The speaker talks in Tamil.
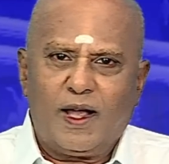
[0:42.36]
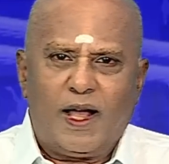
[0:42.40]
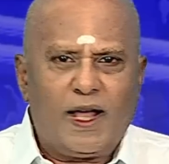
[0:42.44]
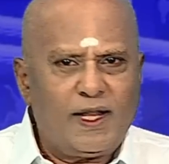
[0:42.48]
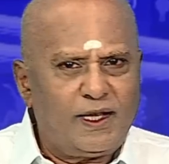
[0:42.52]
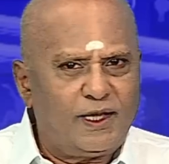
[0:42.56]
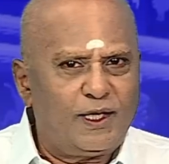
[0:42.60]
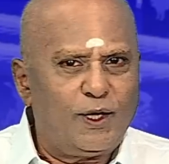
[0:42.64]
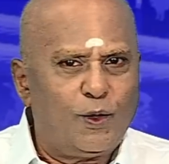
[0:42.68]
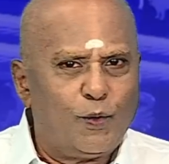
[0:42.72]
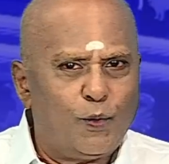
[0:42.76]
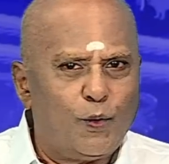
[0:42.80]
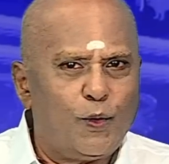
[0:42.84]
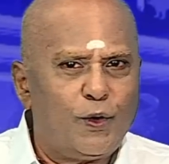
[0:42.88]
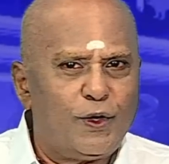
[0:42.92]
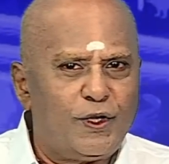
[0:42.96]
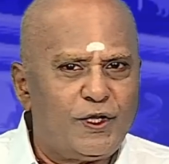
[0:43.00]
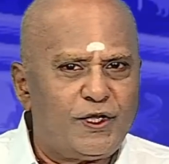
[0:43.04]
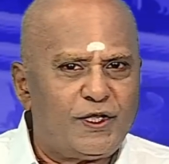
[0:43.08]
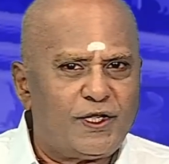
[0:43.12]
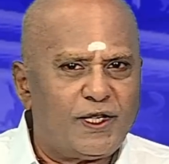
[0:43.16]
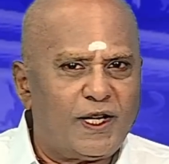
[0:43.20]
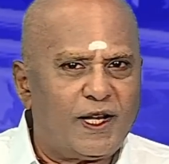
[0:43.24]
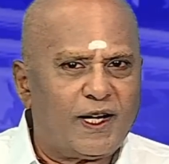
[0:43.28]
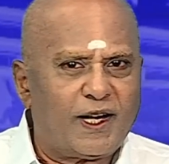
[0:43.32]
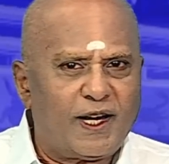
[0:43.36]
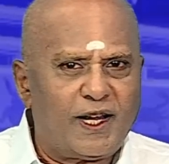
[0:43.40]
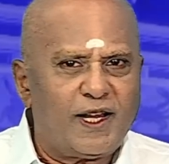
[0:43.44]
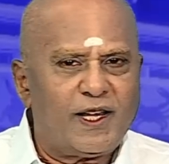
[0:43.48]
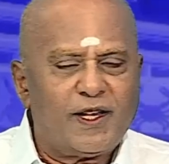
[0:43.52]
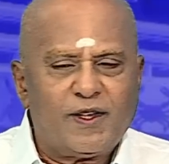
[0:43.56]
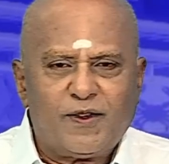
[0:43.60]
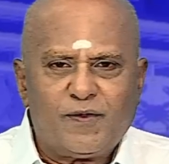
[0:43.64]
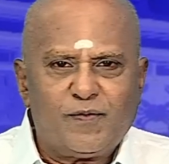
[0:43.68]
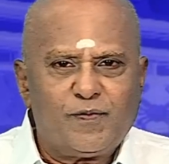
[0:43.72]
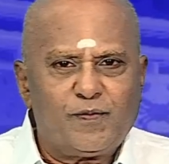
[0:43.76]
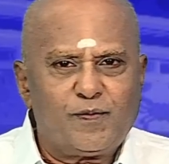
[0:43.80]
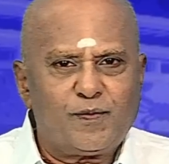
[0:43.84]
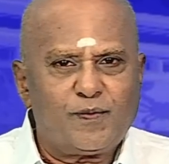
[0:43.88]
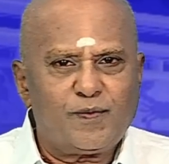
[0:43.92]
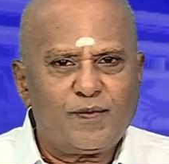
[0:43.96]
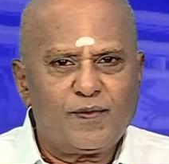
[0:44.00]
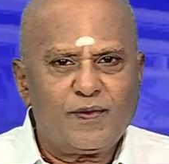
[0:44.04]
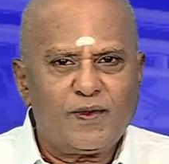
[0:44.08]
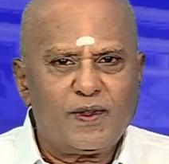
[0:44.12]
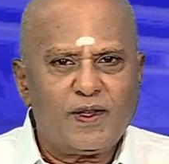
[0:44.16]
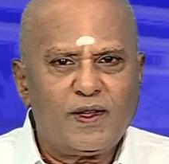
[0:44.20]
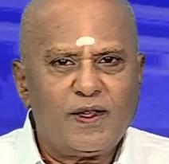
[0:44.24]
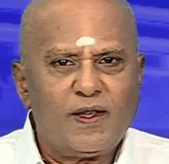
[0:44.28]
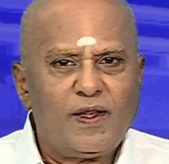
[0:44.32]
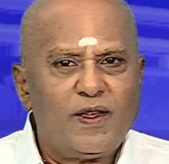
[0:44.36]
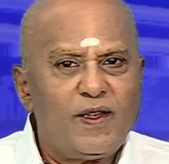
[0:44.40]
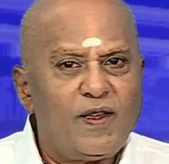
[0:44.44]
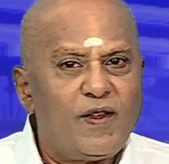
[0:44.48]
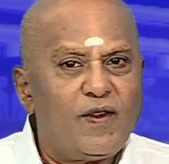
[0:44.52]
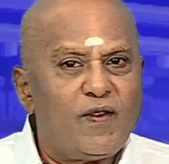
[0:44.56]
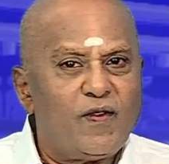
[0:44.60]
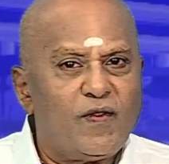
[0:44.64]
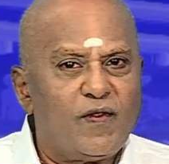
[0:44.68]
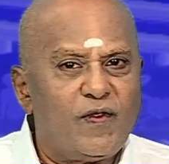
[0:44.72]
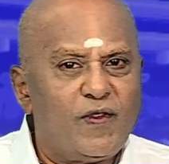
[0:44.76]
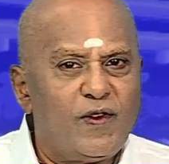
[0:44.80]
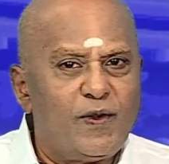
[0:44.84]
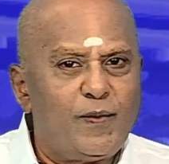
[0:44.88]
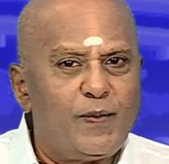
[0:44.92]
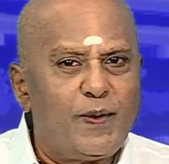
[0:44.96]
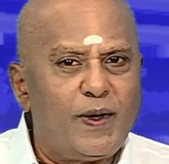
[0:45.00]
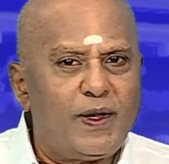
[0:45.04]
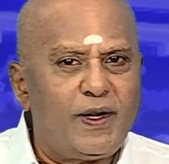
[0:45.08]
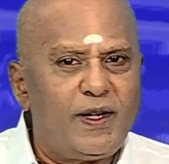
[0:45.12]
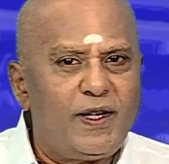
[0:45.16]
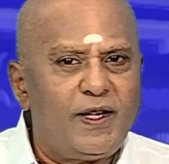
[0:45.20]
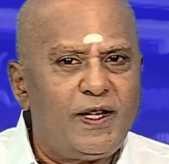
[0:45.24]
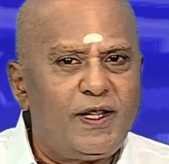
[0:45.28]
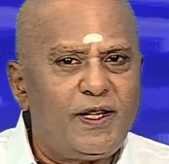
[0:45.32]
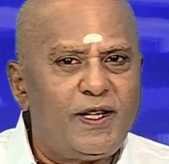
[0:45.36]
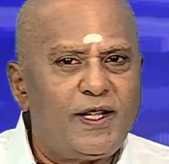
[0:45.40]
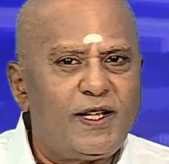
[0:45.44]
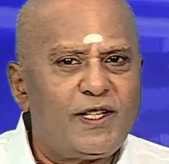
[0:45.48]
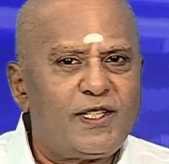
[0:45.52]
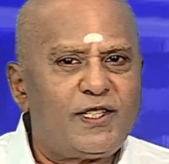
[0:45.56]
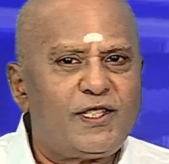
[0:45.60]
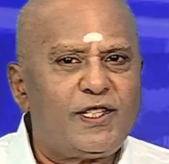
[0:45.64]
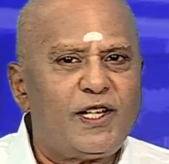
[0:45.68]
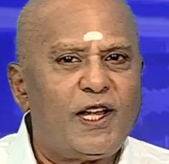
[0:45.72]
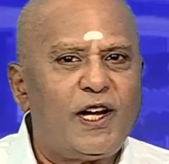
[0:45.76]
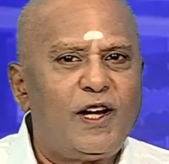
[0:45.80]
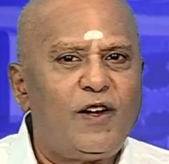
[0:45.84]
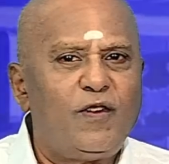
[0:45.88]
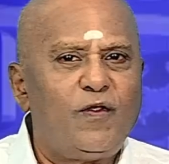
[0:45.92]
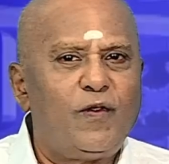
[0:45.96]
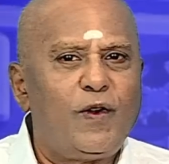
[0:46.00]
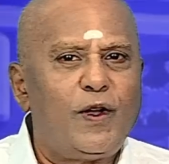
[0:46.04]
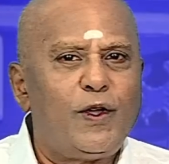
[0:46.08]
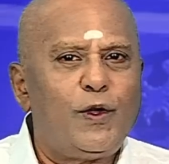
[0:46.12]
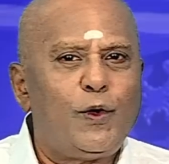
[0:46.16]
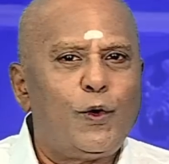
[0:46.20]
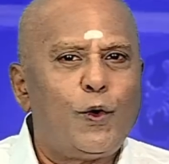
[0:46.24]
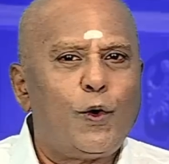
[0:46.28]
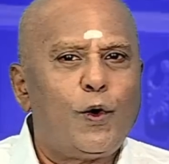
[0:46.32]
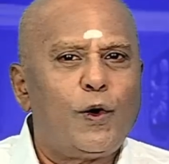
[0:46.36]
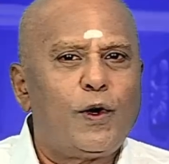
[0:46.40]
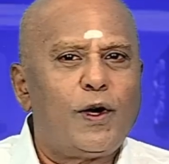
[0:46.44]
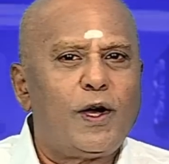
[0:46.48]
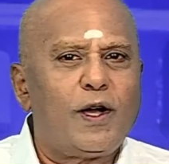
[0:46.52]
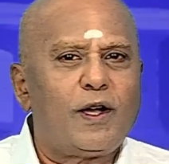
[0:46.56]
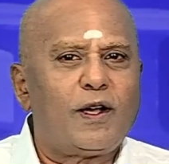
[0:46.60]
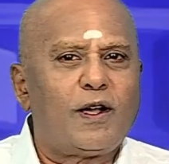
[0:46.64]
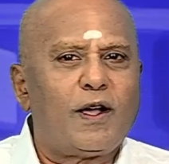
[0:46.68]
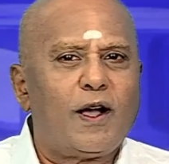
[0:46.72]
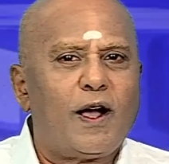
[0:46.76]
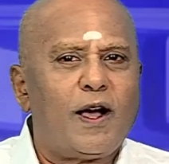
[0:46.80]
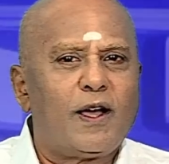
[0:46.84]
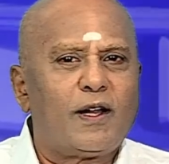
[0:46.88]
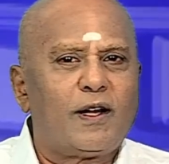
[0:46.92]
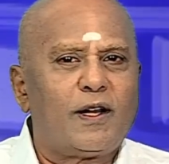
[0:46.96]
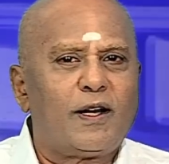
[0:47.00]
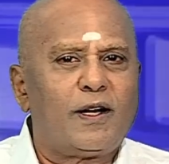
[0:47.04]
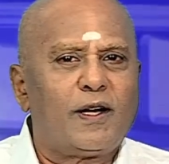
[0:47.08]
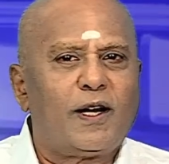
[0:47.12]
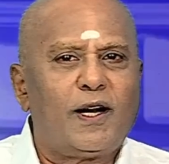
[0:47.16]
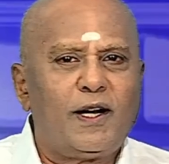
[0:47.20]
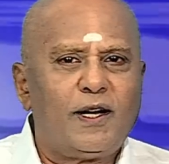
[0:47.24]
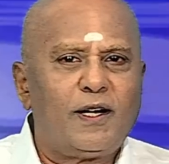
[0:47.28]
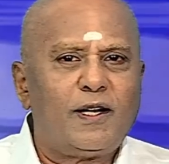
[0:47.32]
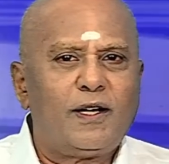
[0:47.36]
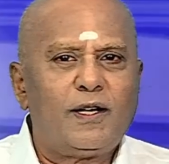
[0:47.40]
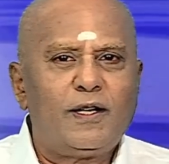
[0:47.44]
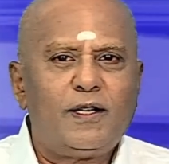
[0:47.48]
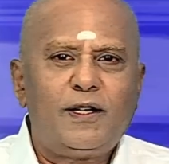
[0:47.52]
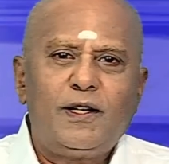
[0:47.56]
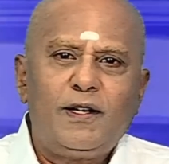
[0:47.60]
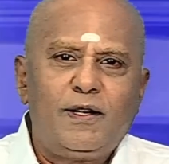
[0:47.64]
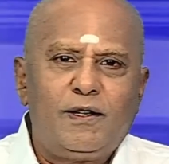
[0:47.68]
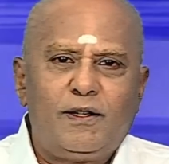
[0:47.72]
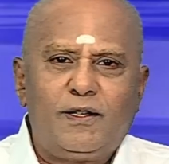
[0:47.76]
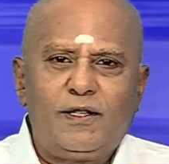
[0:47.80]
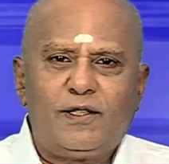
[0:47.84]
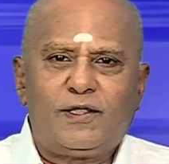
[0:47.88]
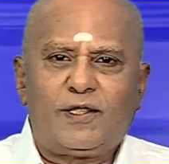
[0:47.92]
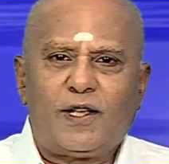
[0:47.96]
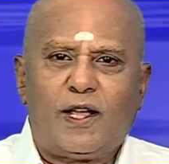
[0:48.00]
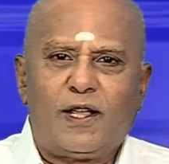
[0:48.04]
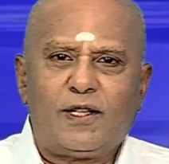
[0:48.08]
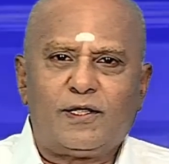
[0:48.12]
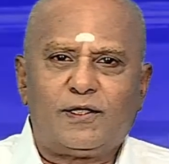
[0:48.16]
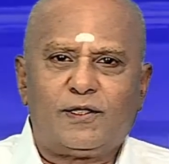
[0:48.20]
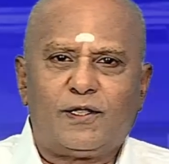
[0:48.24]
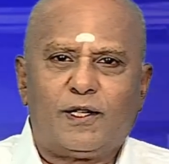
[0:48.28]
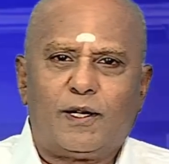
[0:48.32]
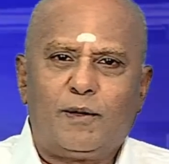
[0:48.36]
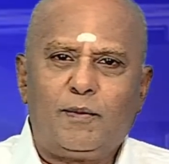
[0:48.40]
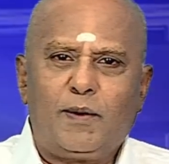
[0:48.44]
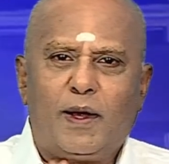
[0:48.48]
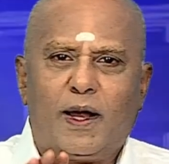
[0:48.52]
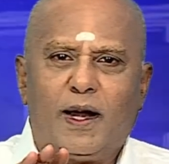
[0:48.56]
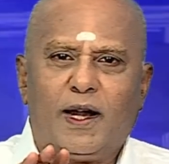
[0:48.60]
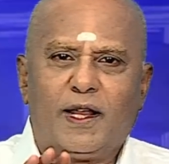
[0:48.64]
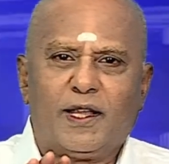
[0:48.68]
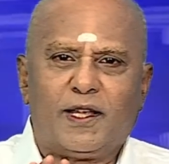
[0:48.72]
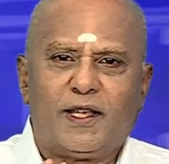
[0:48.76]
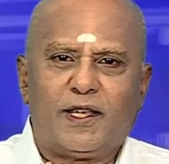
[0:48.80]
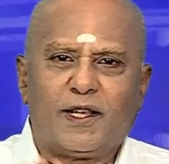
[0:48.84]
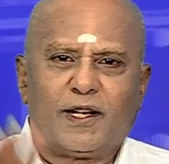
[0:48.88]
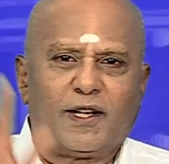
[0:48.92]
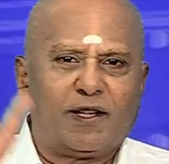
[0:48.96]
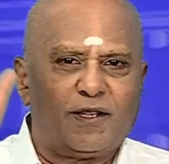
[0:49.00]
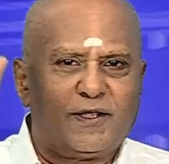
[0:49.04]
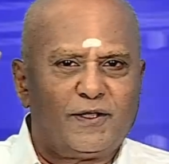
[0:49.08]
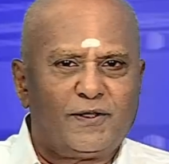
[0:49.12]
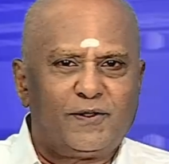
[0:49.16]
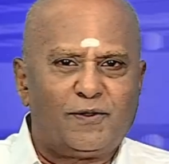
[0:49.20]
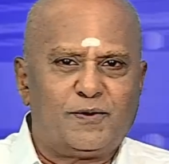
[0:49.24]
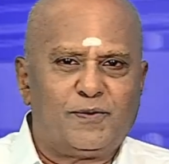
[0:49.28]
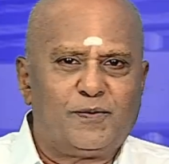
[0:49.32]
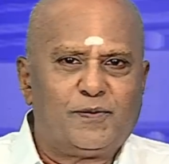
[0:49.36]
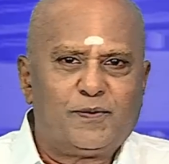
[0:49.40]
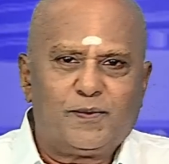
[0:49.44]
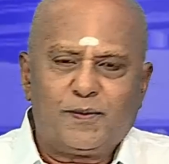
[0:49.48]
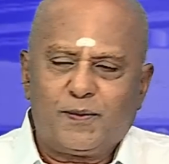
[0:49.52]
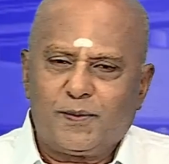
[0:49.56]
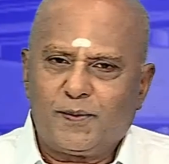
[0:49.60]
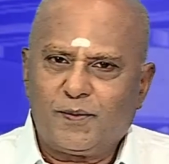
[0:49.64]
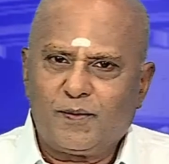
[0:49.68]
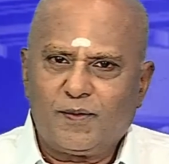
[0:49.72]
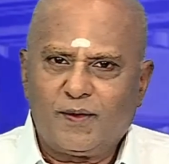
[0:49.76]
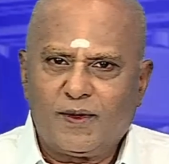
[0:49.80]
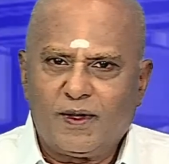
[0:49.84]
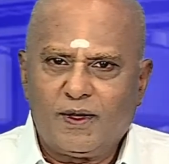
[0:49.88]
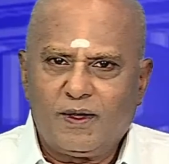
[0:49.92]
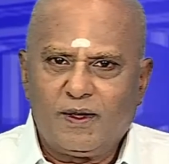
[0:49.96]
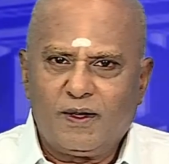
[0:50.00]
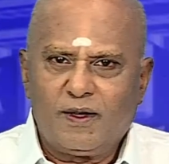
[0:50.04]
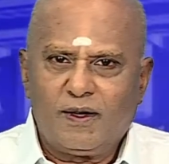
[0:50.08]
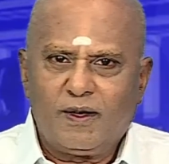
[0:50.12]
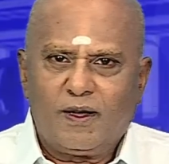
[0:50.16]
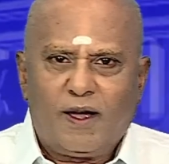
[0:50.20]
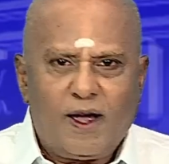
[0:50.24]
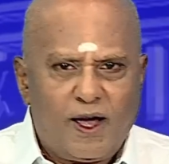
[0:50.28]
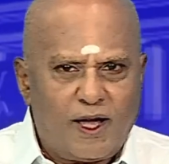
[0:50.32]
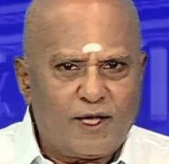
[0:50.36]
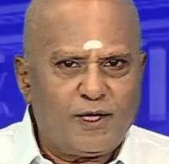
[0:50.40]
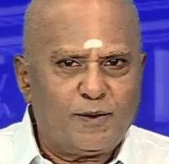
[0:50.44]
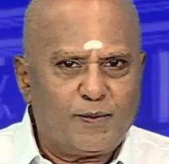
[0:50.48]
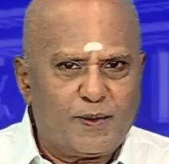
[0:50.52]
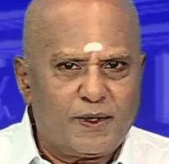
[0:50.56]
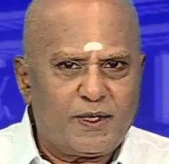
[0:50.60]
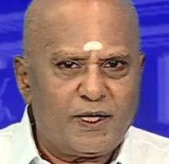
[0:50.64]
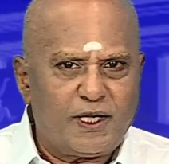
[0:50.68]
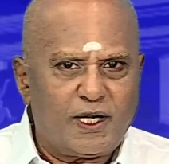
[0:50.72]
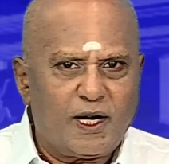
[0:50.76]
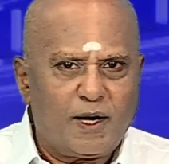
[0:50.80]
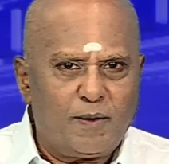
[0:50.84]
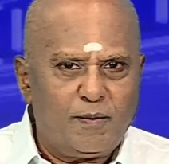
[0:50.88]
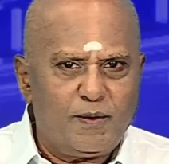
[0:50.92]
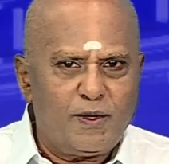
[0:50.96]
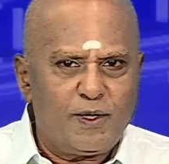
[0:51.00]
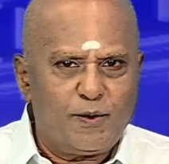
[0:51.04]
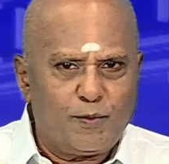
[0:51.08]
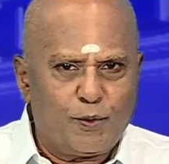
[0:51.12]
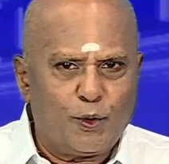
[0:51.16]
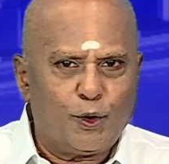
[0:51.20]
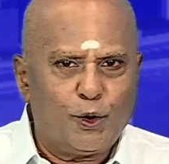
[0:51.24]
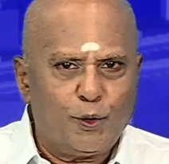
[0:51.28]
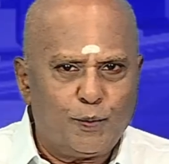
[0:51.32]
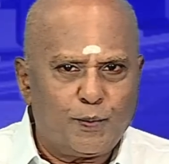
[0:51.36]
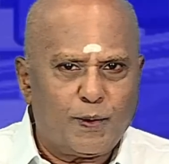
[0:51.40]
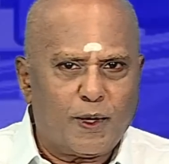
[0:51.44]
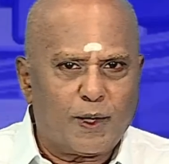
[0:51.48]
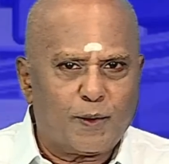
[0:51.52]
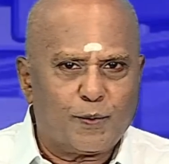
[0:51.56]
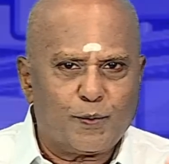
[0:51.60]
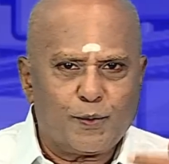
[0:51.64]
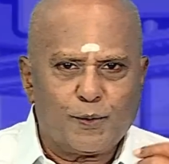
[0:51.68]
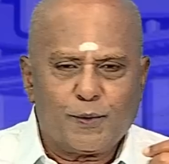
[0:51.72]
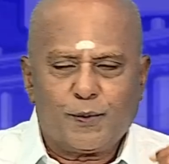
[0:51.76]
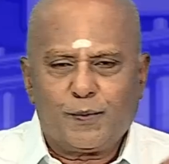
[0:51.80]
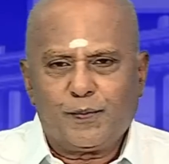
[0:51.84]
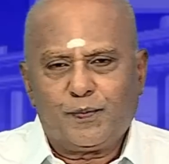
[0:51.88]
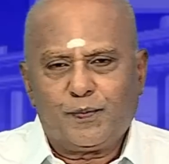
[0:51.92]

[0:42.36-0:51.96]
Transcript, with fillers: அந்த ஒரு சிலரை விபரீத செல்வ யோகக்காரர்கள் என்று சாஸ்திரம் அழைக்கிறது அது பற்றி நாம் இப்பொழுது பார்ப்போம்